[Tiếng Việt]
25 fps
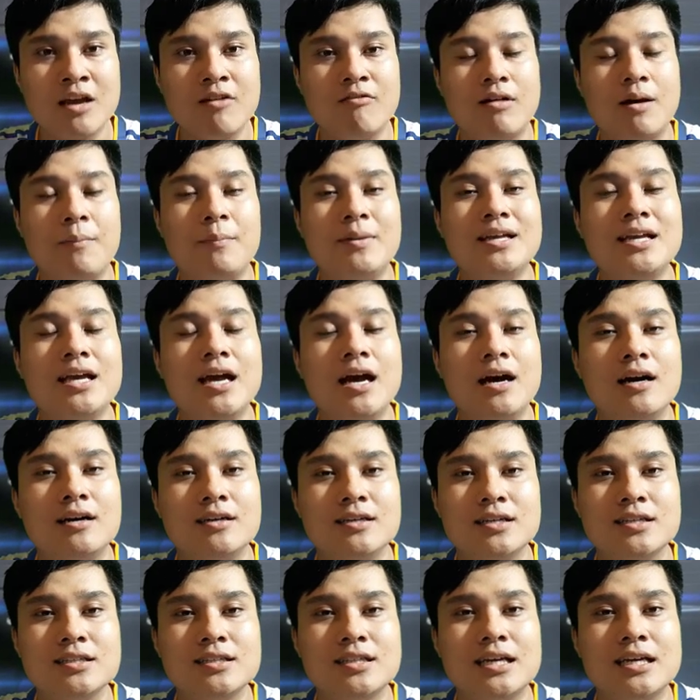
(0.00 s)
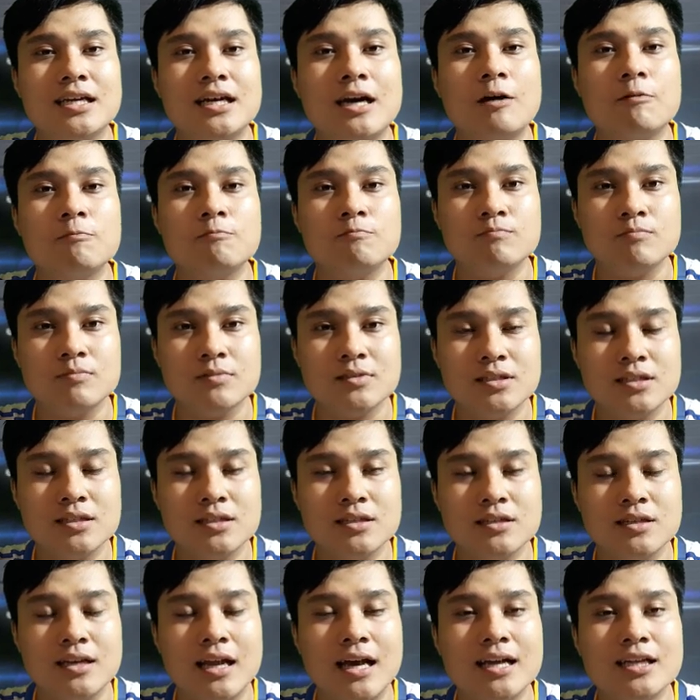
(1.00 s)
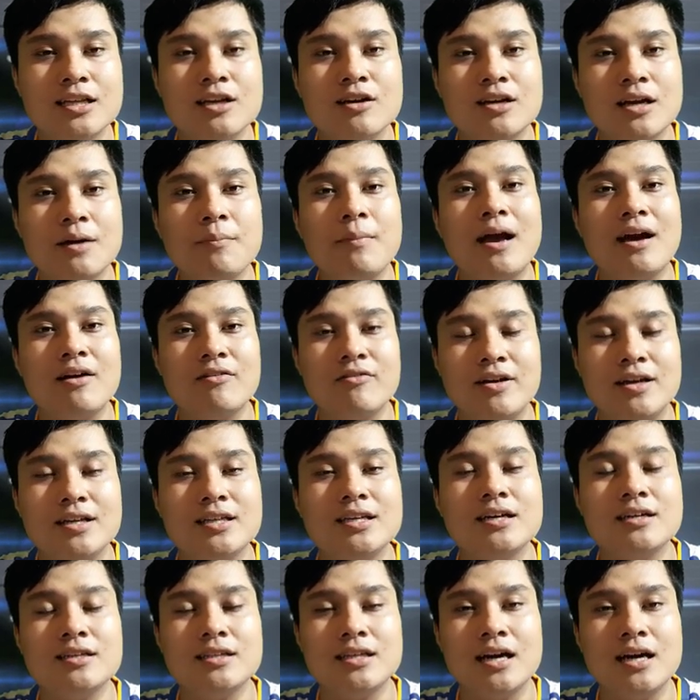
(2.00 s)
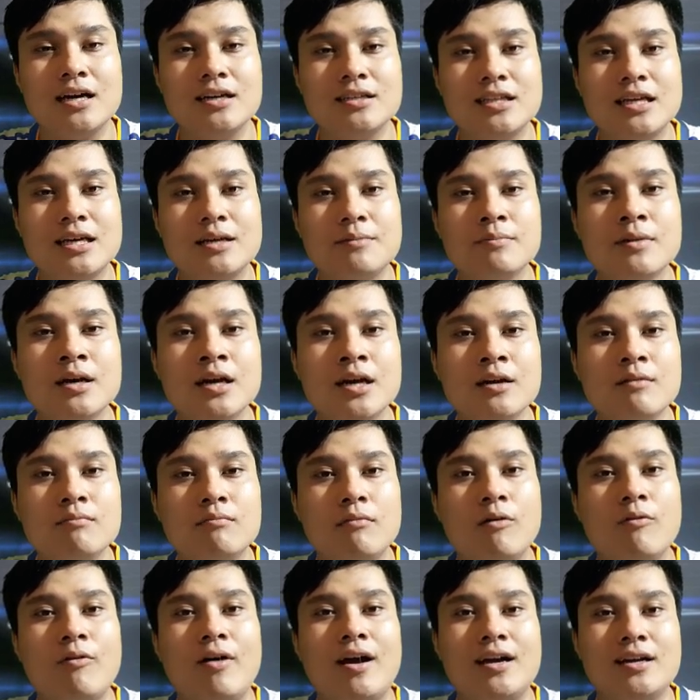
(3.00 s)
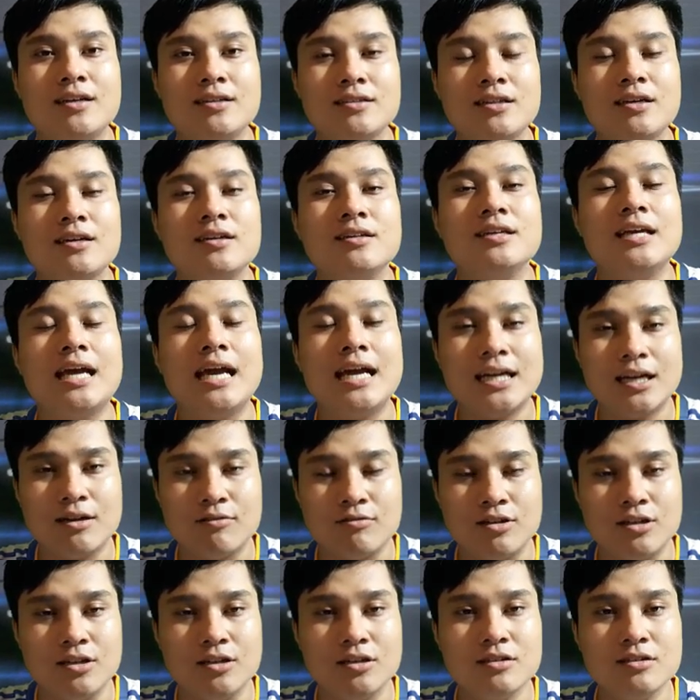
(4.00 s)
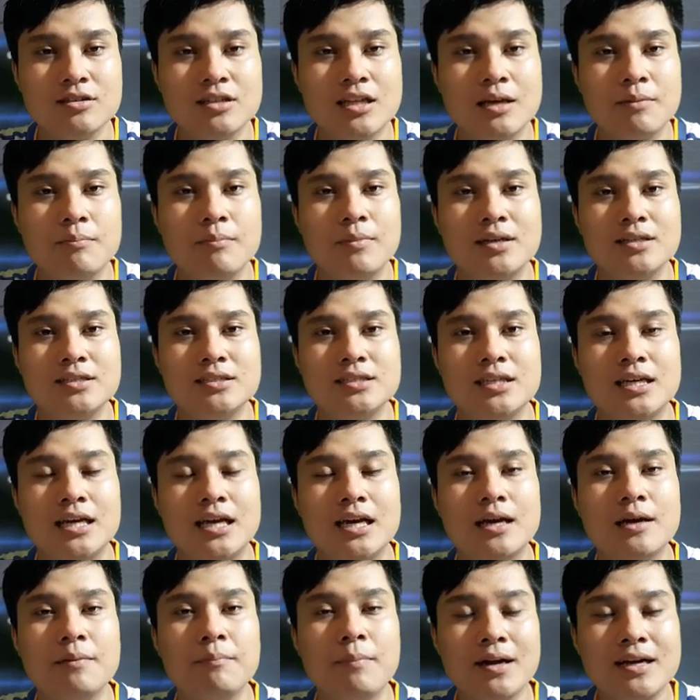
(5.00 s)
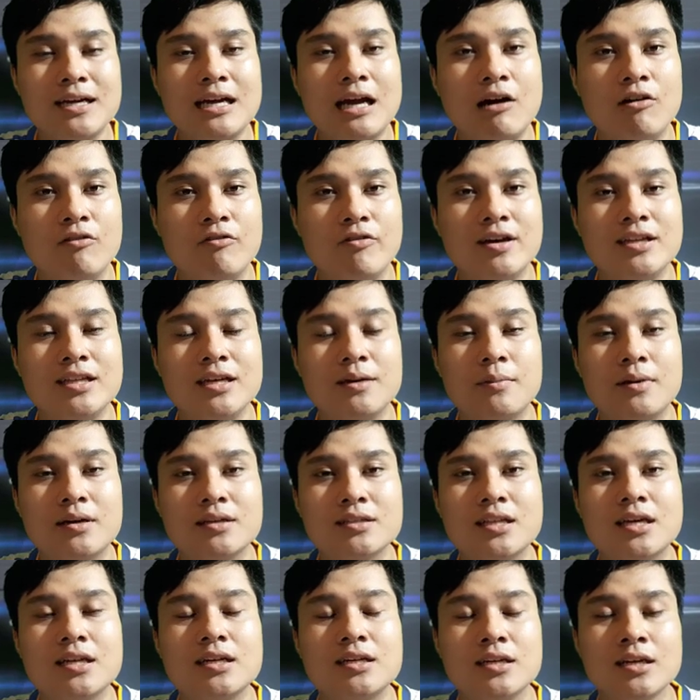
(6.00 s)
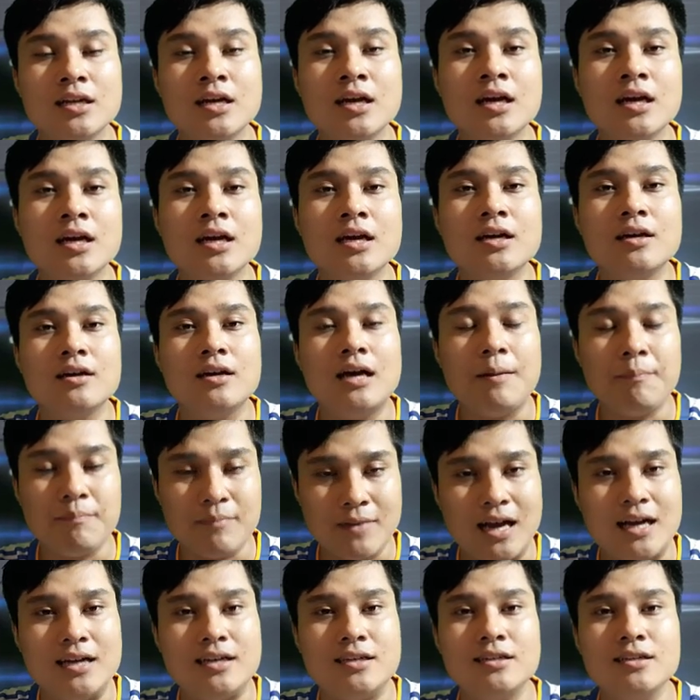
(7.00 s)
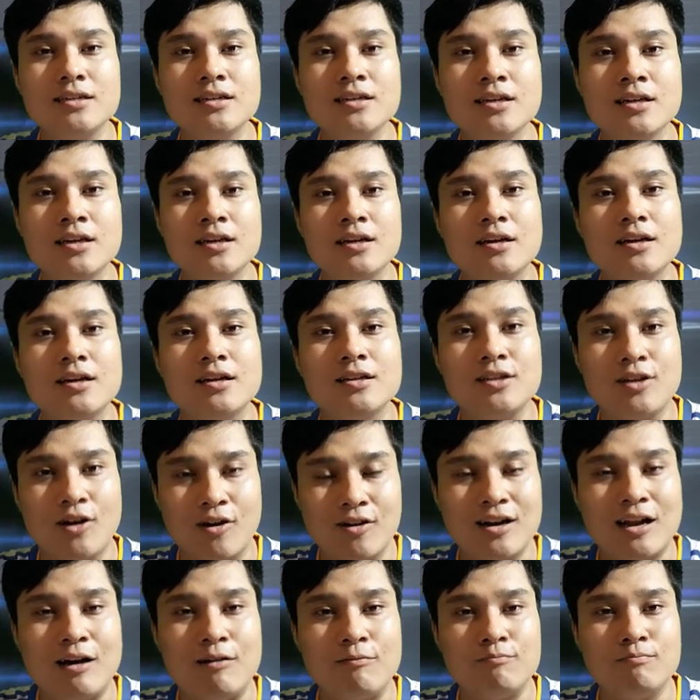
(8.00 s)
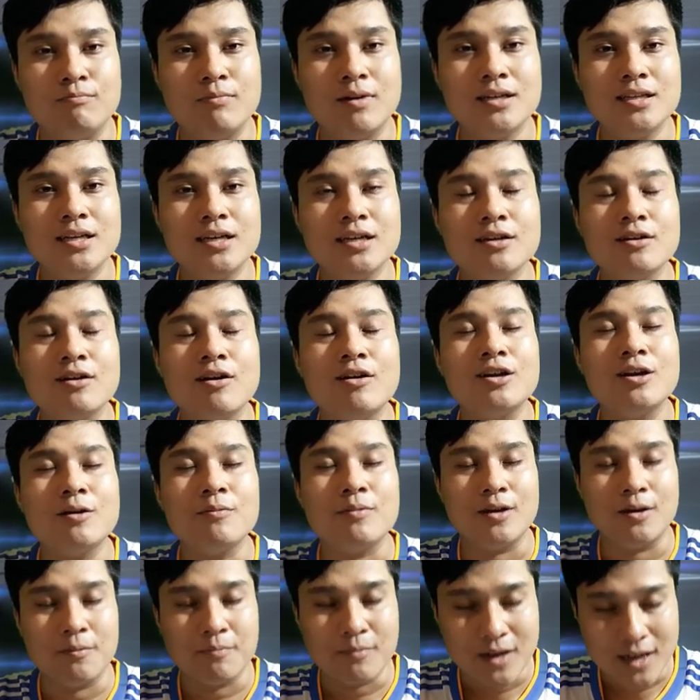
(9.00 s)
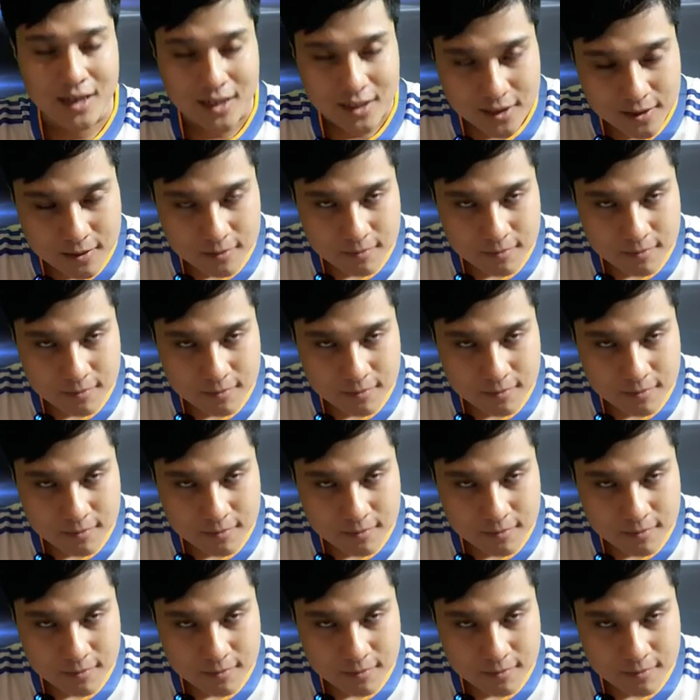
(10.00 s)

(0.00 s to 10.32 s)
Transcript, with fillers: và bây giờ thì không để cho các bạn phải chần chờ thêm một khoảng thời gian nào nữa thì mình sẽ bắt đầu với những bản tin hấp dẫn chọn lọc mới nhất có trong ngày hôm nay